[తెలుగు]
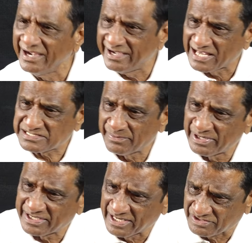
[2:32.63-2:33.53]
ఇండియా
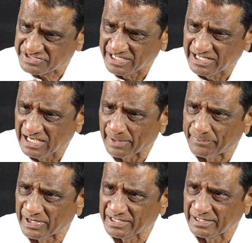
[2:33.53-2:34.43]
సిమెంట్ ఈయనకు షెడ్యూల్గా
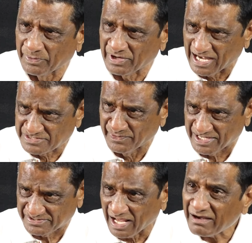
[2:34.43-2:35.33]
పెట్టినప్పుడు
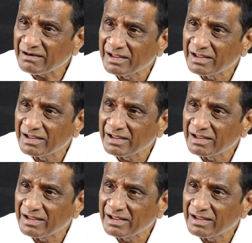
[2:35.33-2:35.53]
క్లాస్మేట్ సార్